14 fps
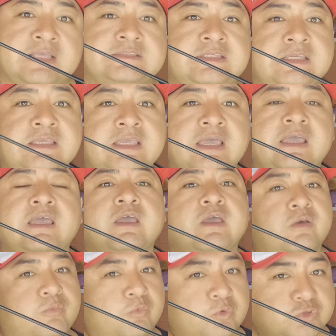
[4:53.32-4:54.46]
Así que
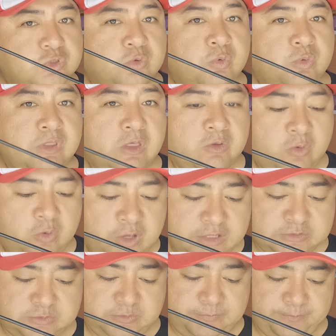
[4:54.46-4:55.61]
mucho cuidado con
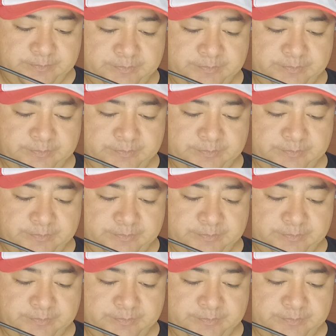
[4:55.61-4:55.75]
eso.